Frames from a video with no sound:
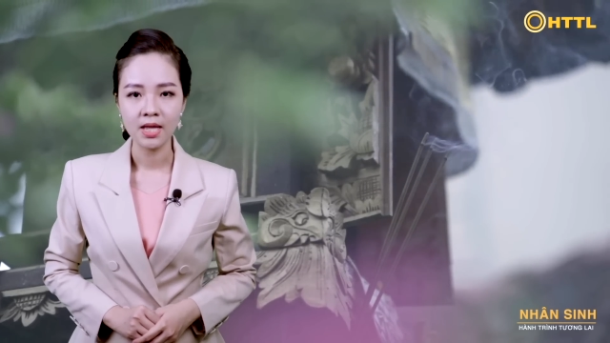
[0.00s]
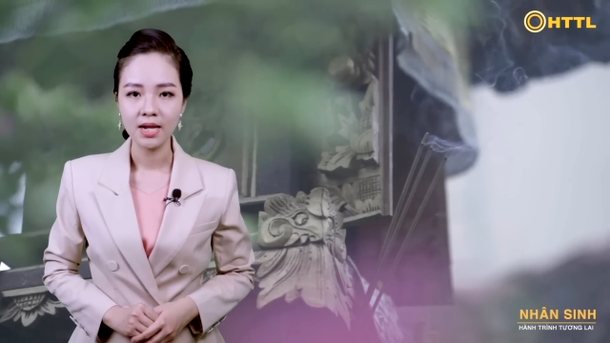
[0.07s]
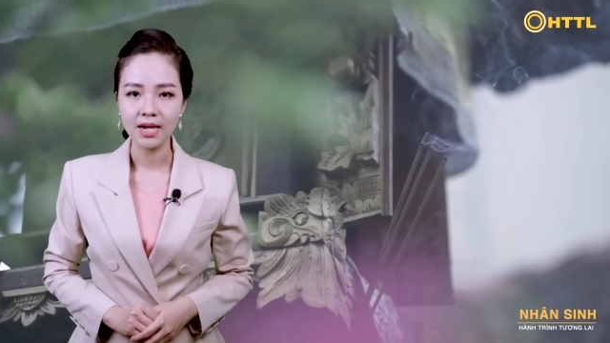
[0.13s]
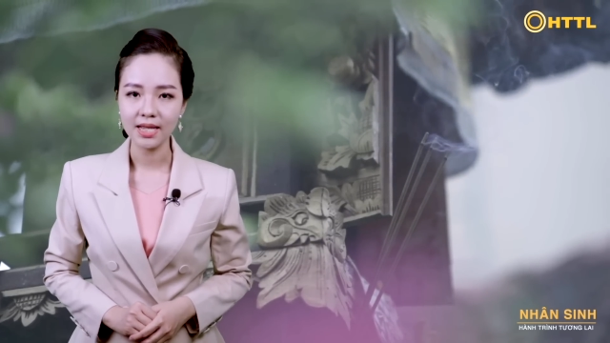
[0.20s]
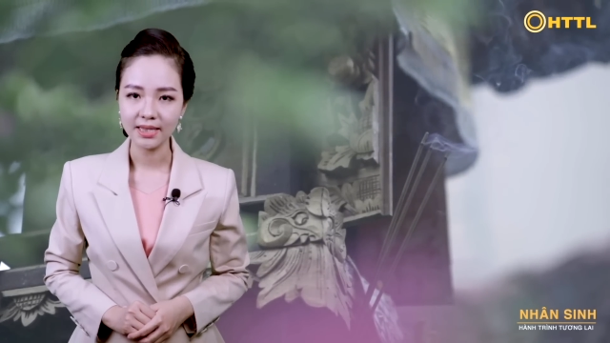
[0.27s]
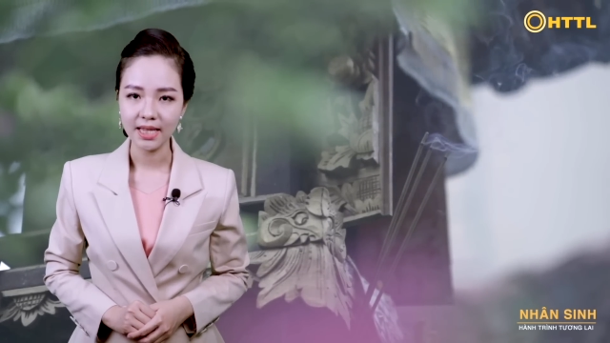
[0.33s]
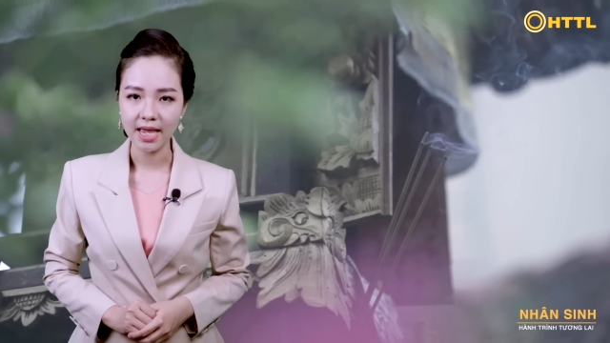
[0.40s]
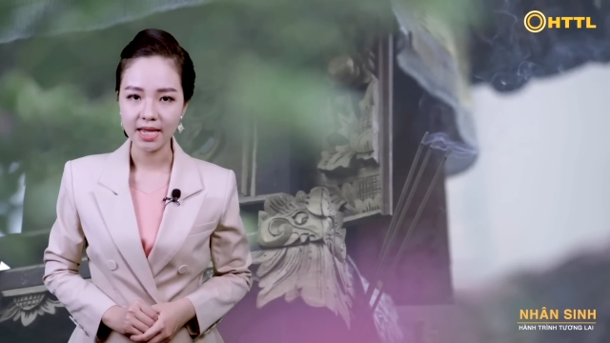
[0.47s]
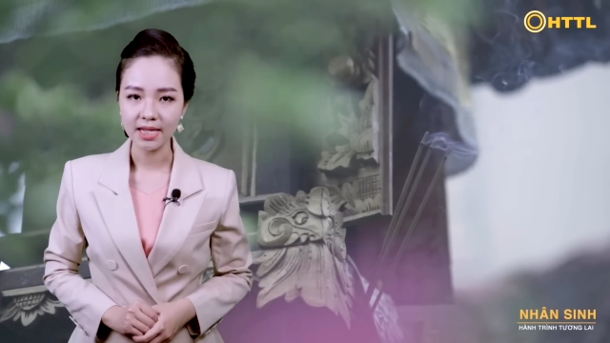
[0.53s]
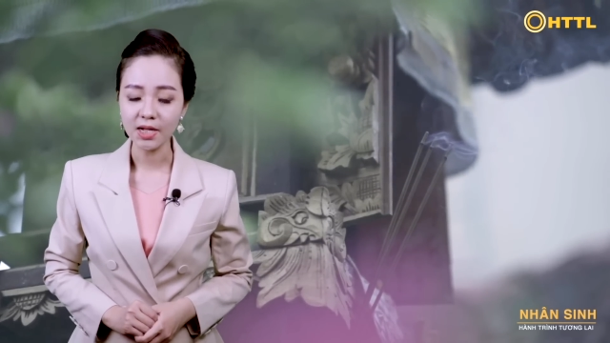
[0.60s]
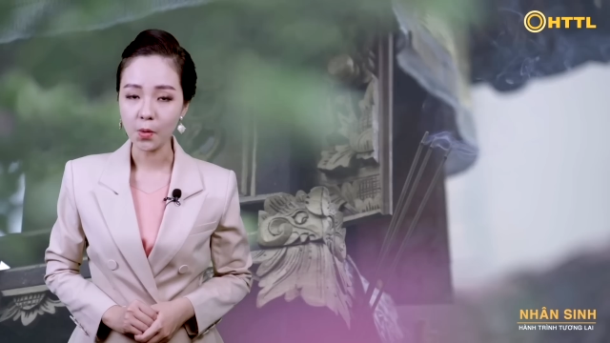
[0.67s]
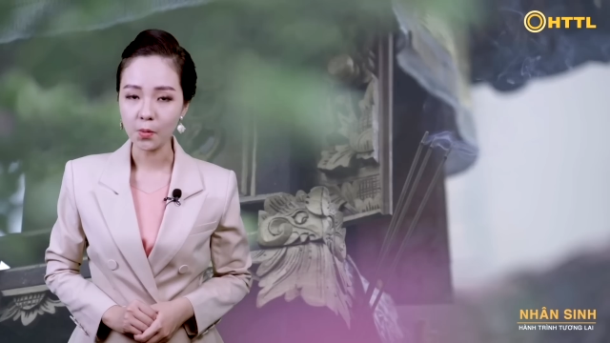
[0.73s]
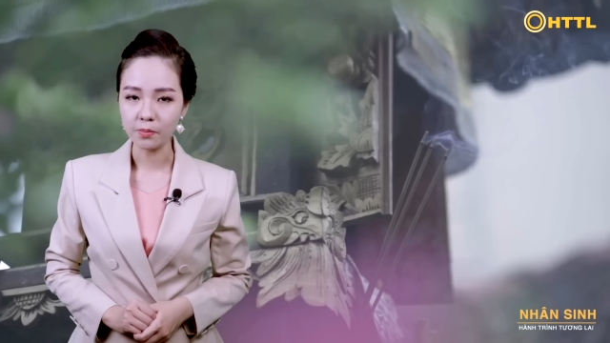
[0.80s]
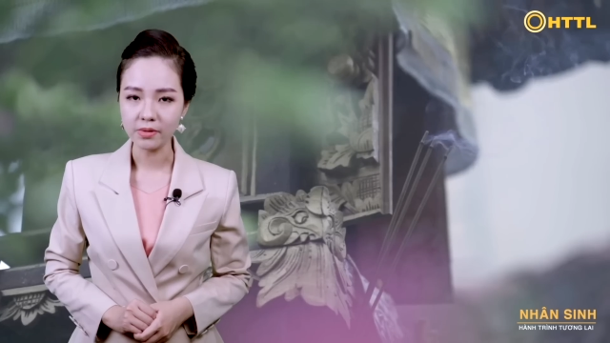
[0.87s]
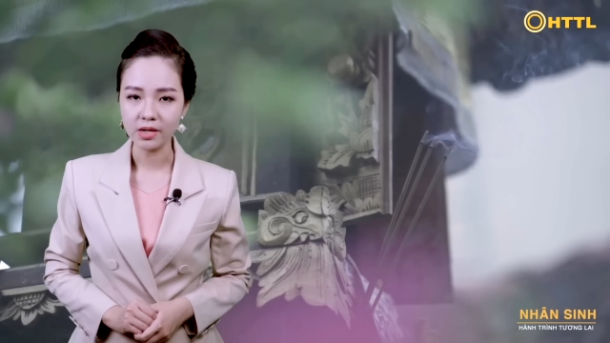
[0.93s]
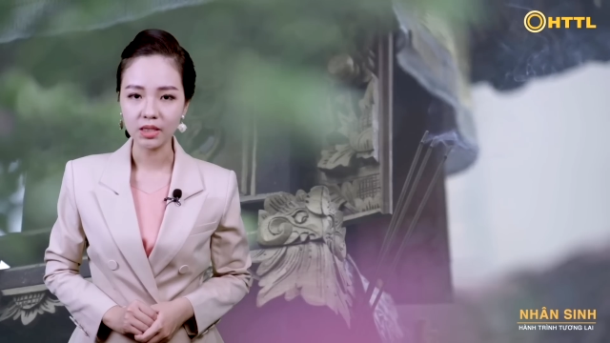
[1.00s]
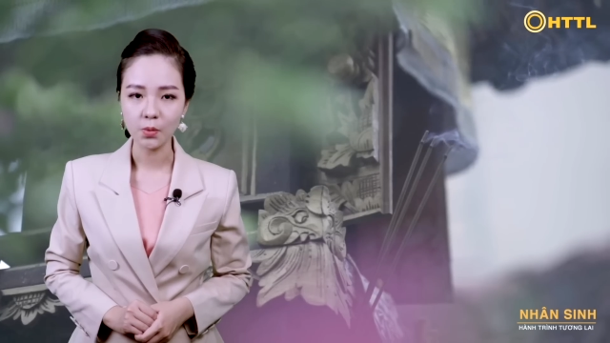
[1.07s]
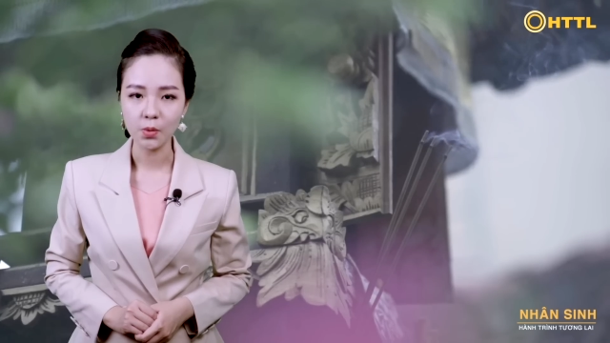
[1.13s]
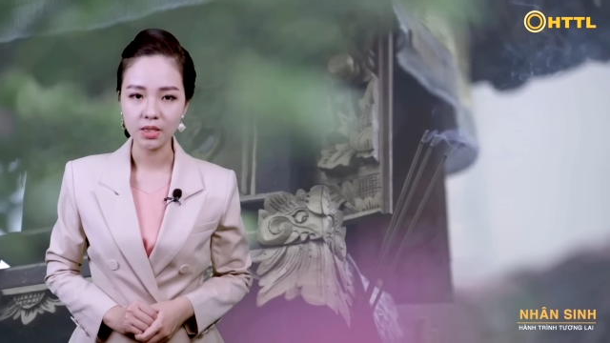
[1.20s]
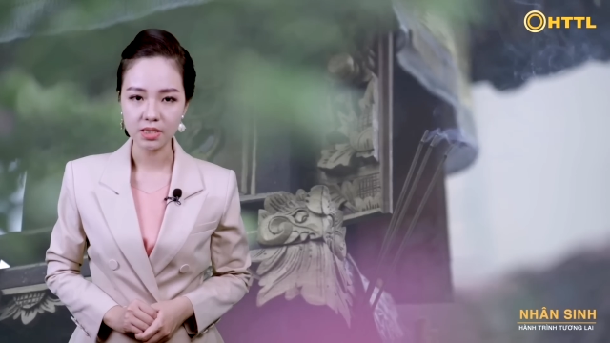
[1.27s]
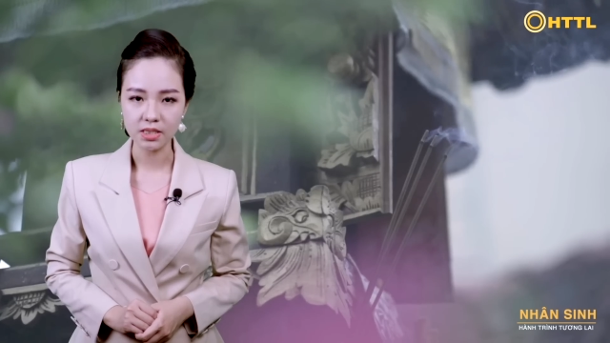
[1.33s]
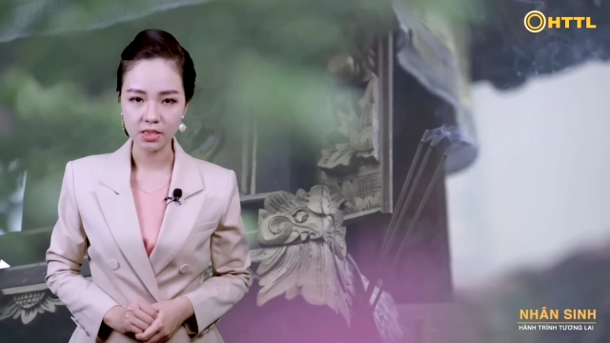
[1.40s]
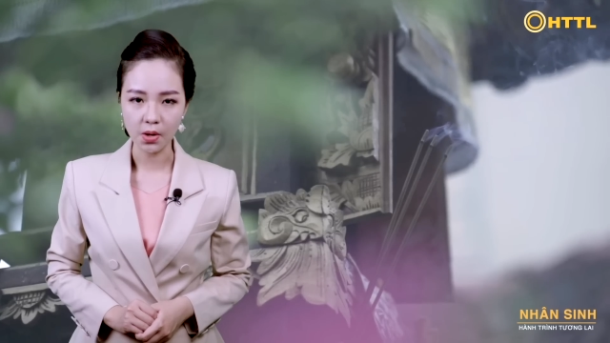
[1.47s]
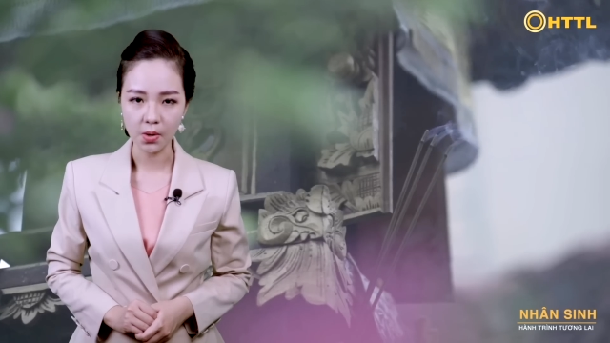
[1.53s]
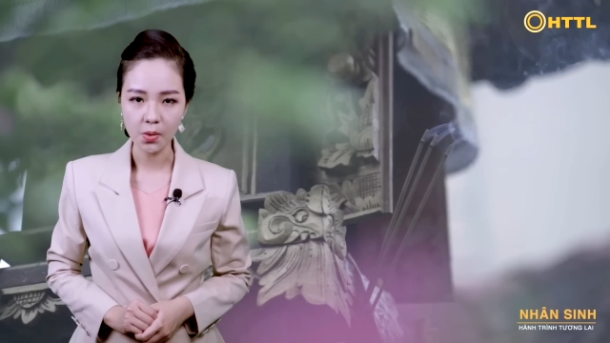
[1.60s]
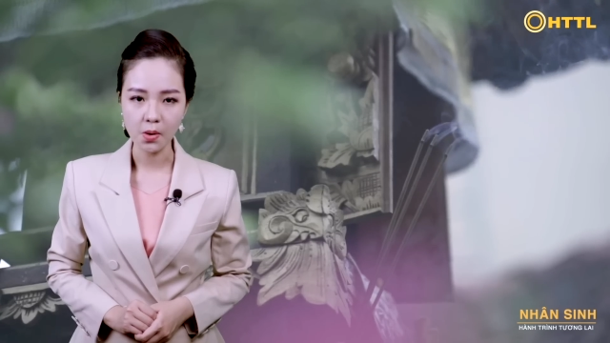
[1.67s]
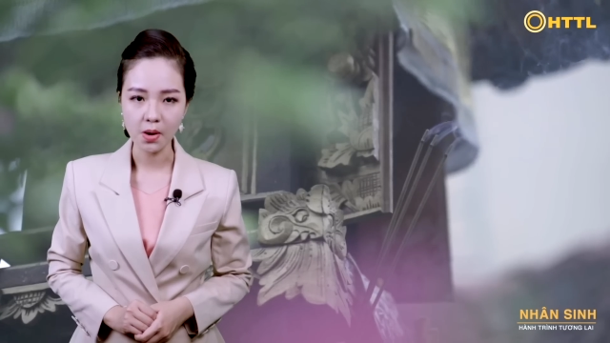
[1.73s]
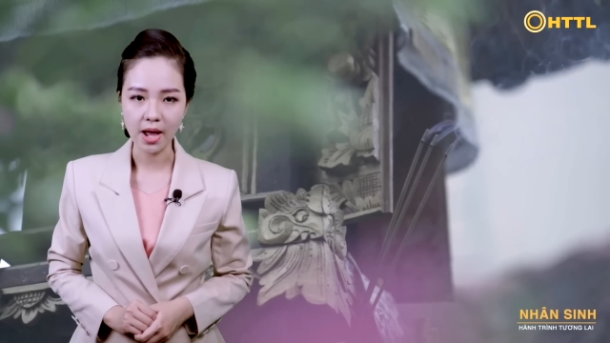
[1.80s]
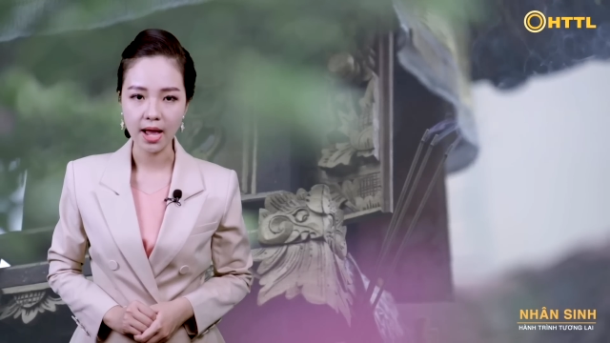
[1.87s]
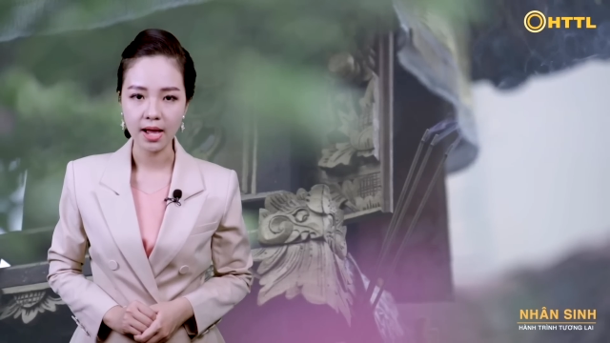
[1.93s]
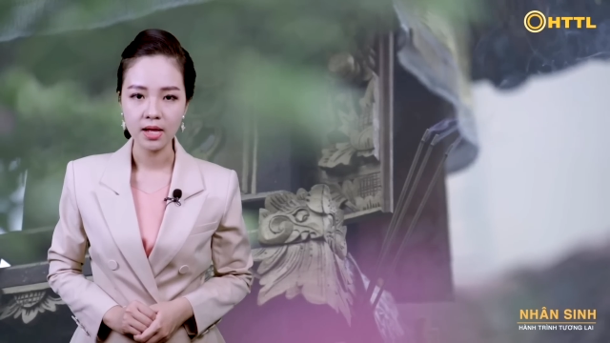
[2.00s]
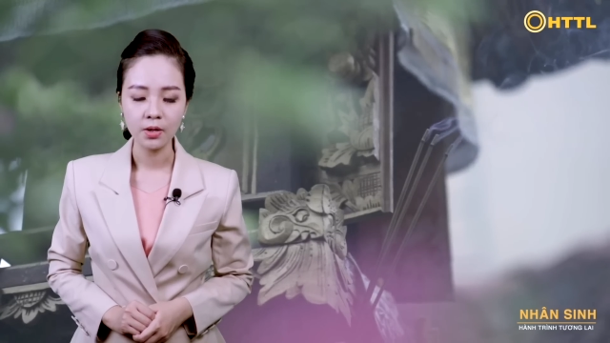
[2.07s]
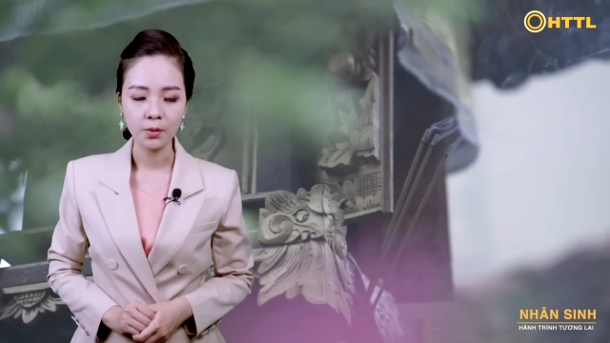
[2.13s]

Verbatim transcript: Lễ tế cầu mưa thuận gió hòa,